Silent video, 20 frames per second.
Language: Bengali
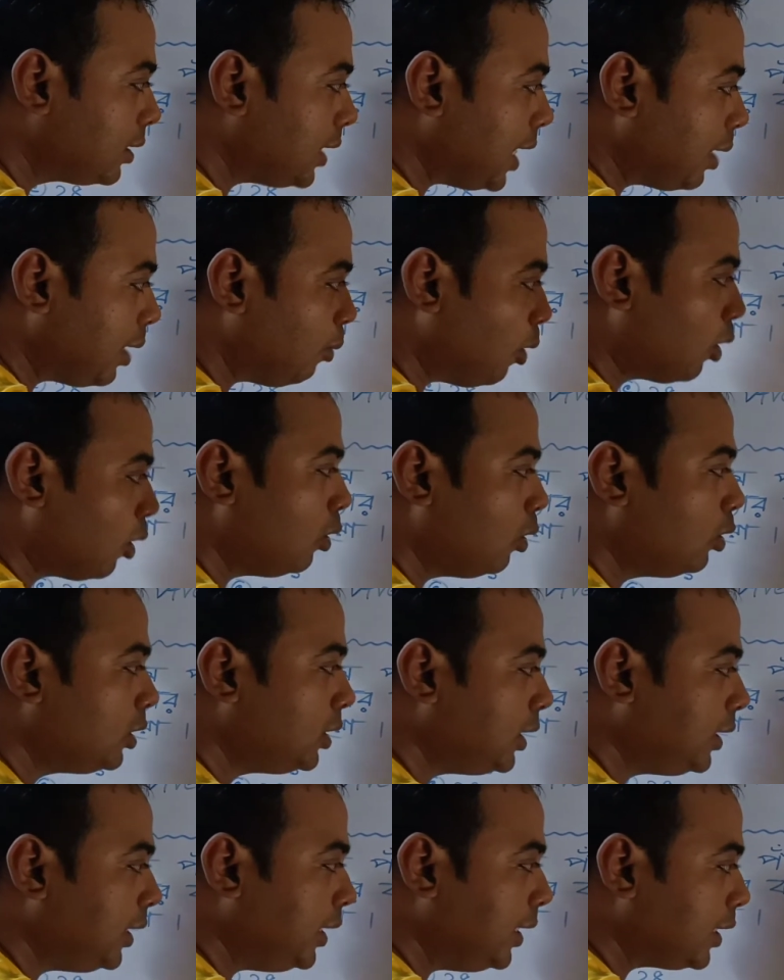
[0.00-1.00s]
তার বর্গ
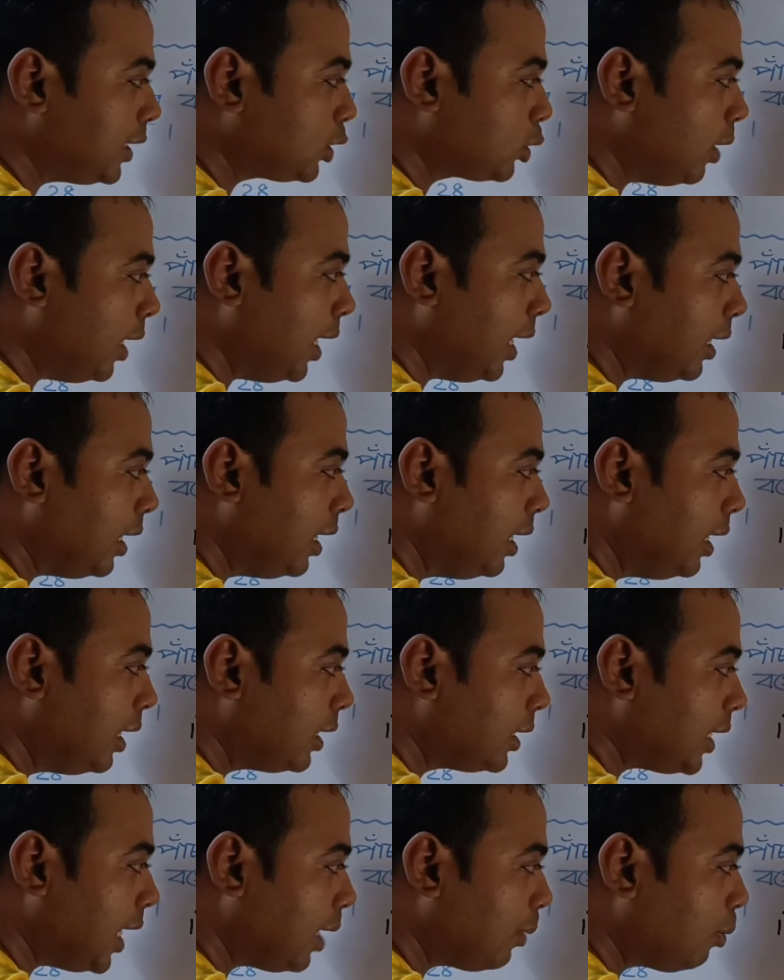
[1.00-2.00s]
হচ্ছে তিনের স্কোয়ার
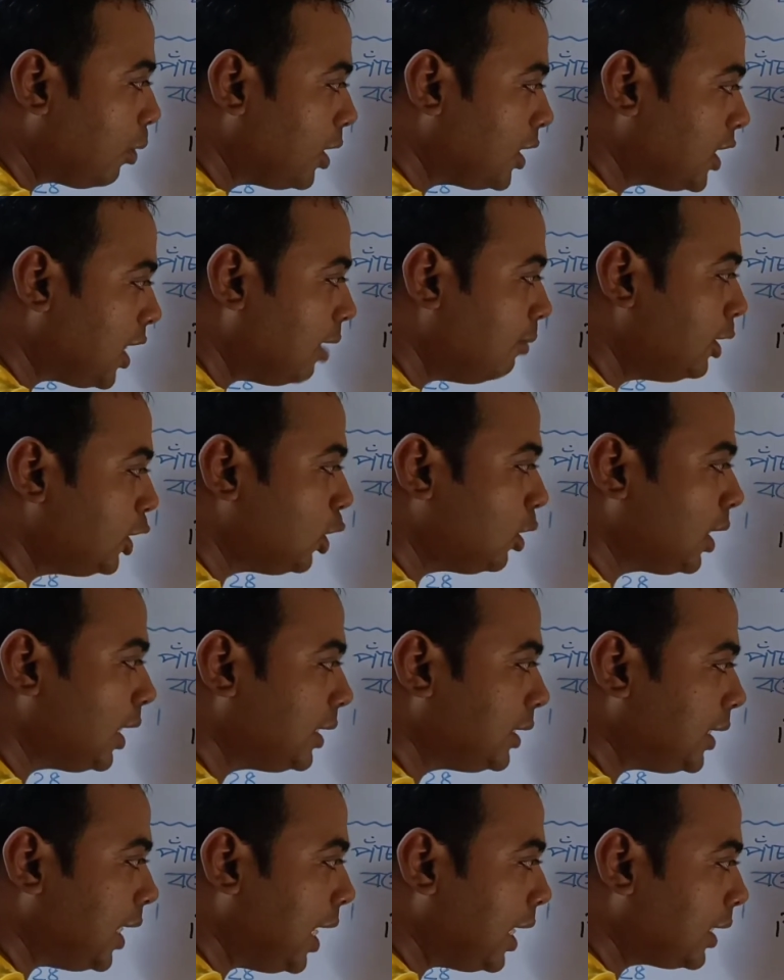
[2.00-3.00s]
তারপরে স্বাভাবিক
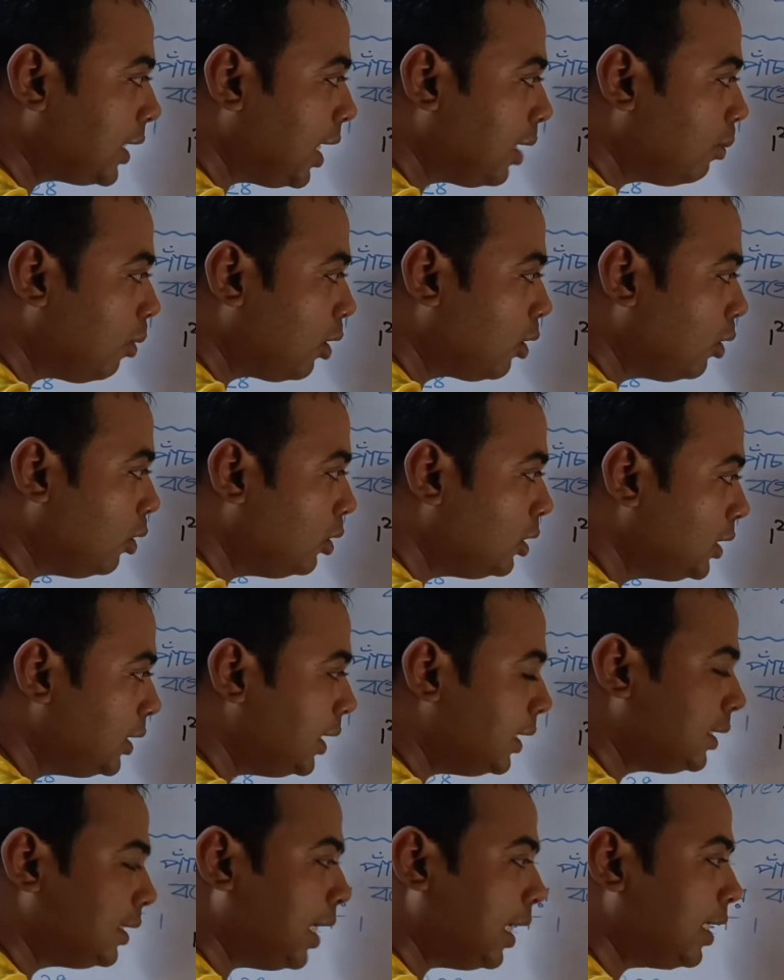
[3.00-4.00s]
সংখ্যা চার তার বর্গ
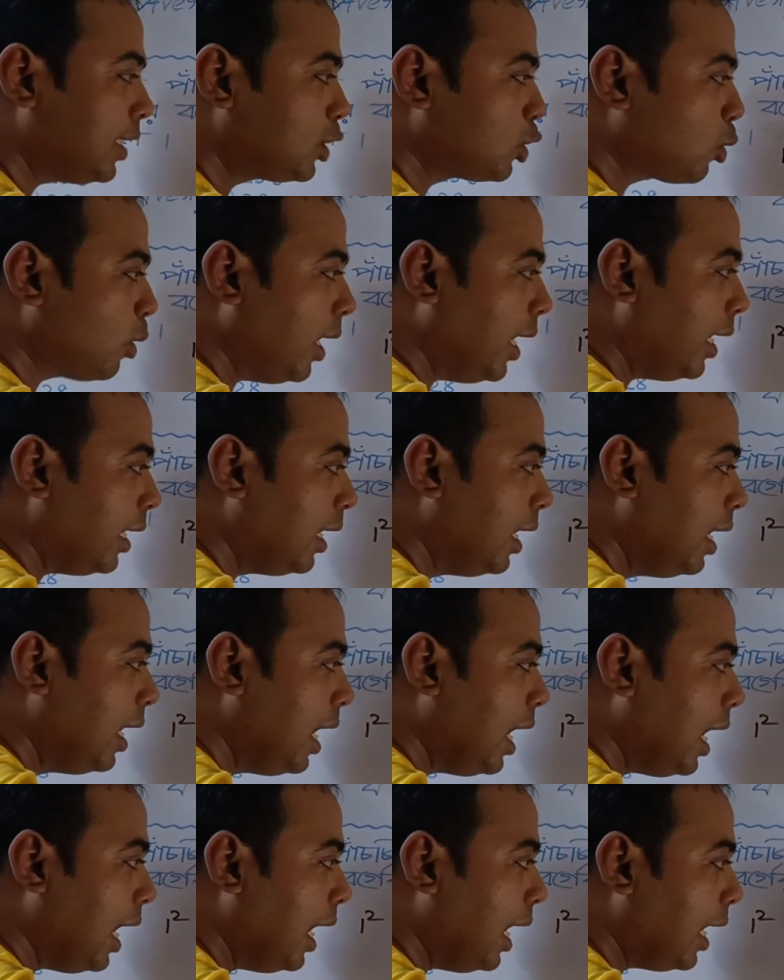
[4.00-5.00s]
হচ্ছে চারের স্কোয়ার
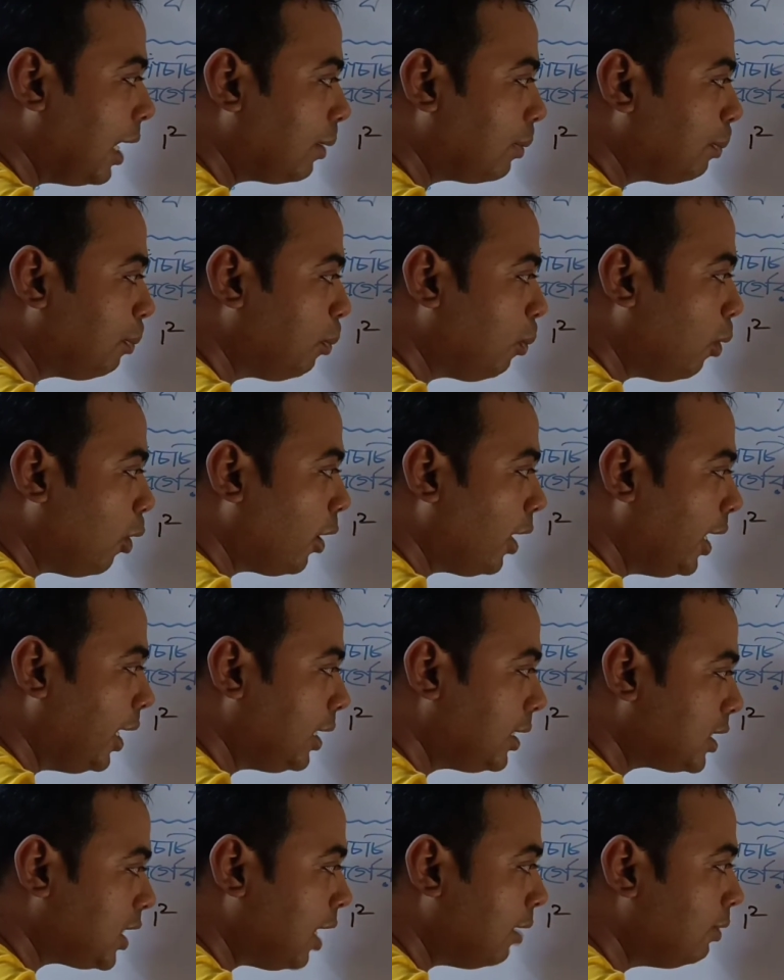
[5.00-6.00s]
আর
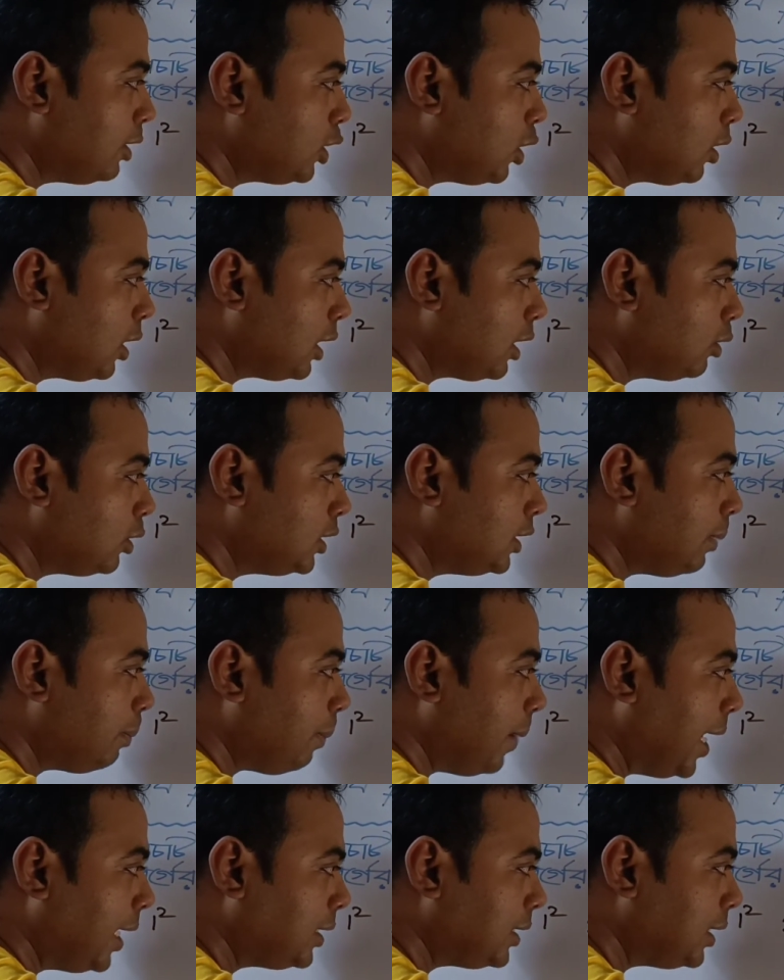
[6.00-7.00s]
পরের সাবি সংখ্যাটা হচ্ছে
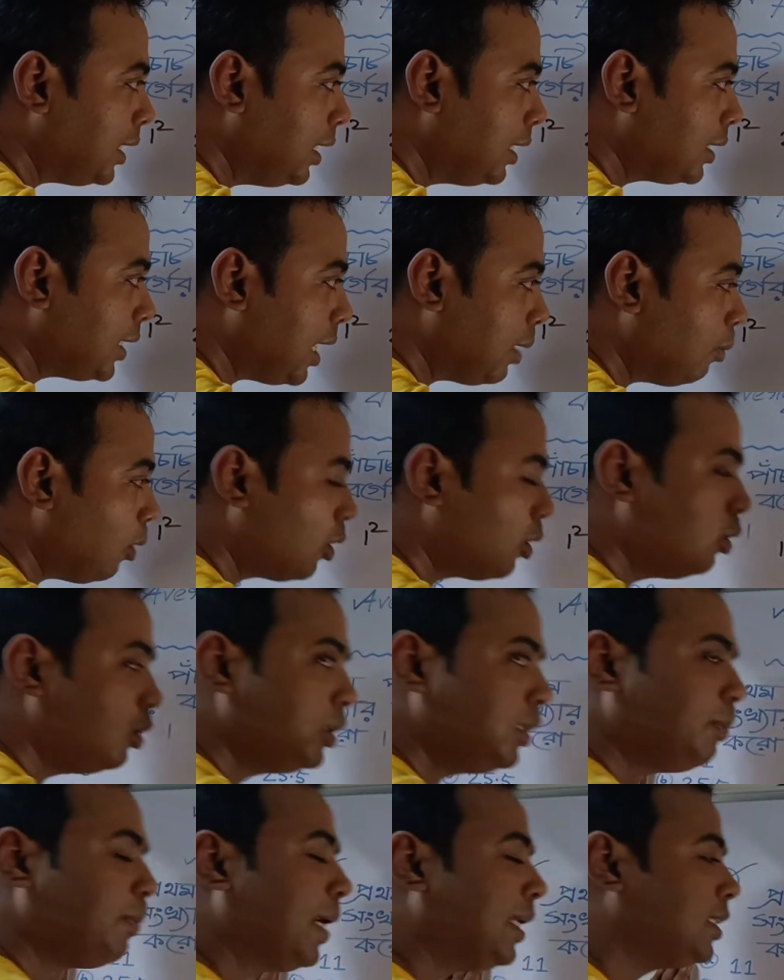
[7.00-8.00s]
পাঁচ তার বর্গ
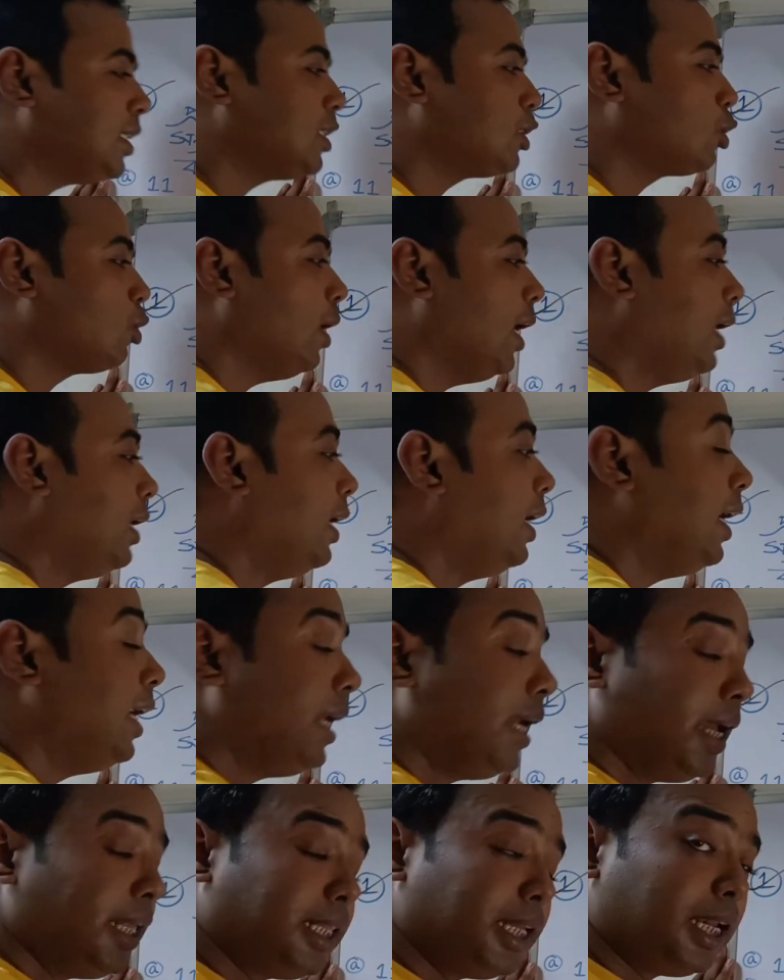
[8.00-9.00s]
হচ্ছে পাঁচের স্কোয়ার
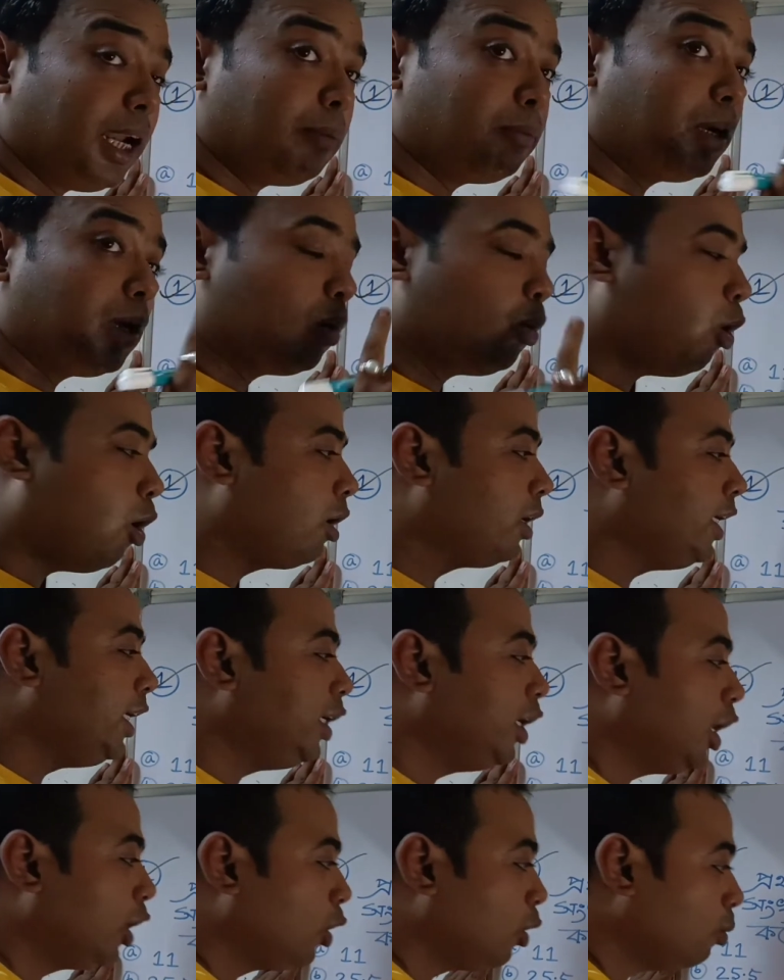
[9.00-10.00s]
এদের আমরা গড়
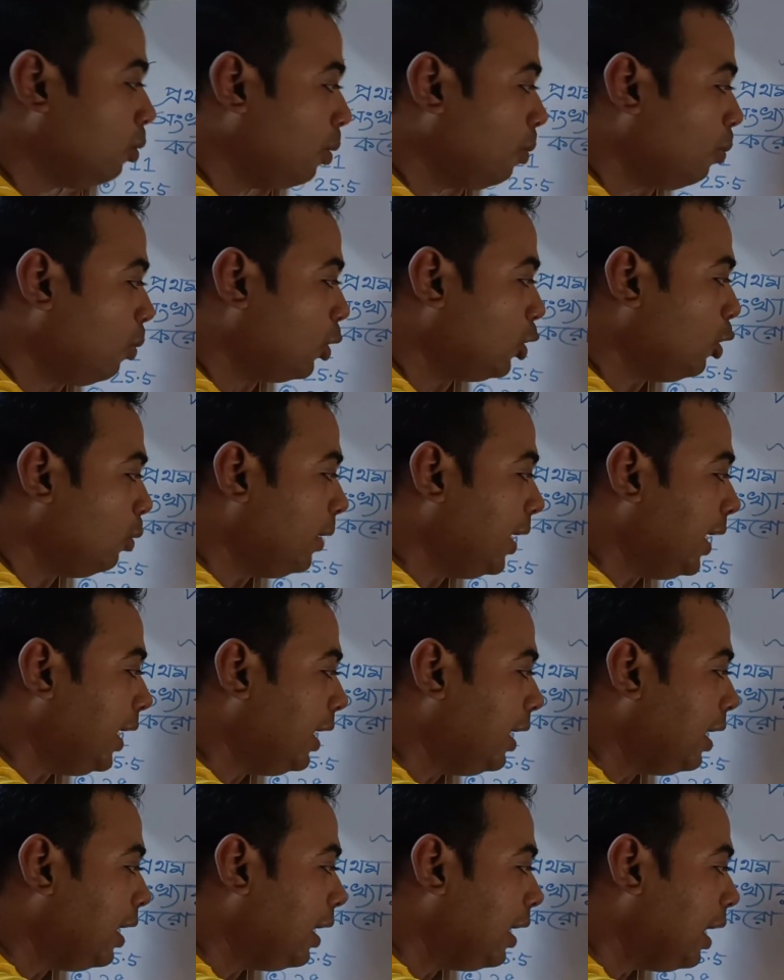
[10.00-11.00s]
নির্ণয় করব প্রথমে
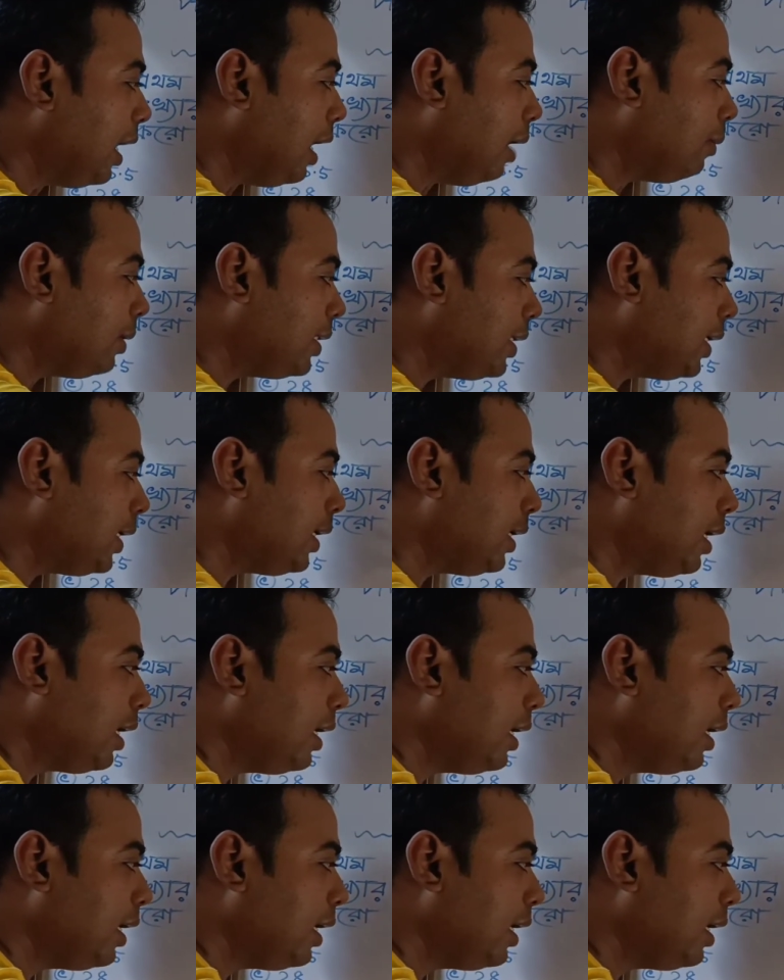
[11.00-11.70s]
আমাদের